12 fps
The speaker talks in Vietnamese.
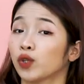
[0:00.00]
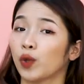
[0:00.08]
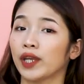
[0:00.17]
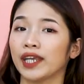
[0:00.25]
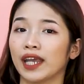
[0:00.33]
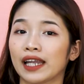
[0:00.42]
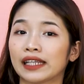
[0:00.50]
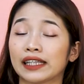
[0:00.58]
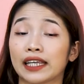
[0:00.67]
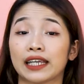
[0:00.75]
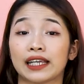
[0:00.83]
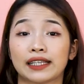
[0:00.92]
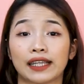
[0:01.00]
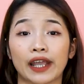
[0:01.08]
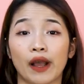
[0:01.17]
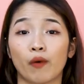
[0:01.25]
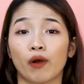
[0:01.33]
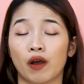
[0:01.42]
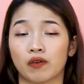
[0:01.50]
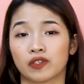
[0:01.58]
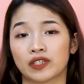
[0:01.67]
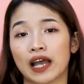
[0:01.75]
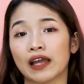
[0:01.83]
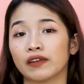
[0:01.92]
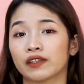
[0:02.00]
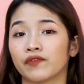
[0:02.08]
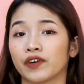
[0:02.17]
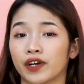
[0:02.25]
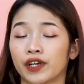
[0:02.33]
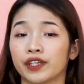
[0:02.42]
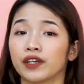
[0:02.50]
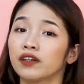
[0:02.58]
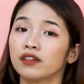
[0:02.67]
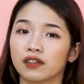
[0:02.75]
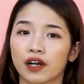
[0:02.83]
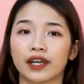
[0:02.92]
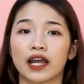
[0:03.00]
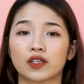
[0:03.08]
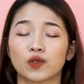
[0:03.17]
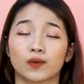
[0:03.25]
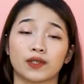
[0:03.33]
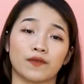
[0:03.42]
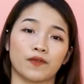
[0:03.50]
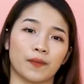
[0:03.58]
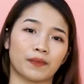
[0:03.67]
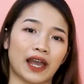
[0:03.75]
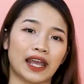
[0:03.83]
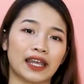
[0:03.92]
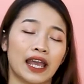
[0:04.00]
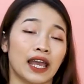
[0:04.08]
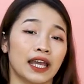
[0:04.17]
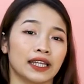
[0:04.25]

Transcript: Tuy nhiên thì theo khảo sát với những người đã dùng sản phẩm này